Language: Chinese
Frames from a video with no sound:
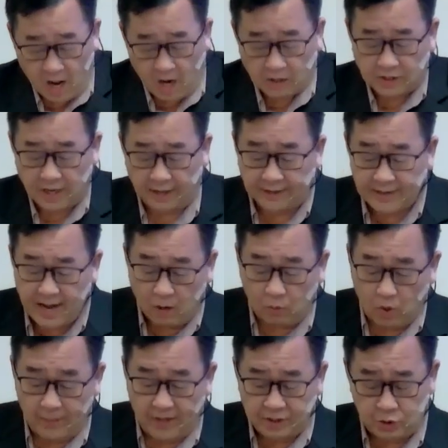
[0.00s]
对，那我
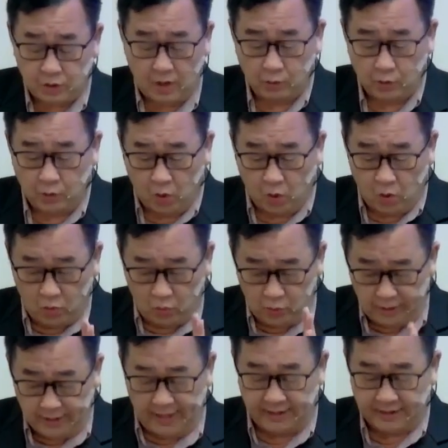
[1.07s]
们就要永远